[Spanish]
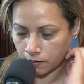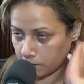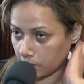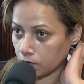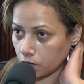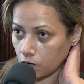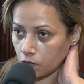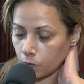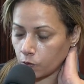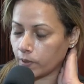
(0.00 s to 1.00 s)
Entiendo,
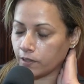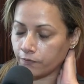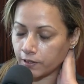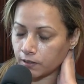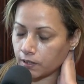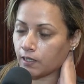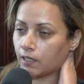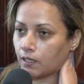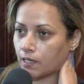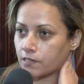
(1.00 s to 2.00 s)
como lo
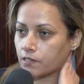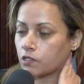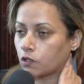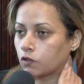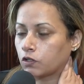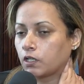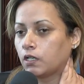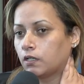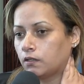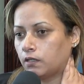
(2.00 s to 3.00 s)
manifesté en la sesión,
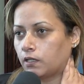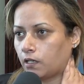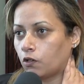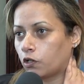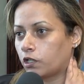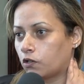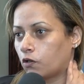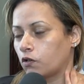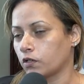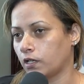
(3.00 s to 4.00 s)
de que es
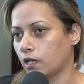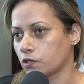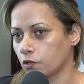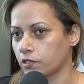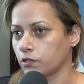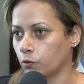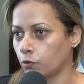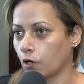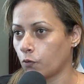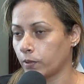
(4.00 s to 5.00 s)
lógico la solicitud
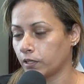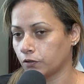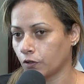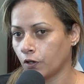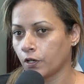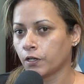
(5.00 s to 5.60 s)
de un aumento,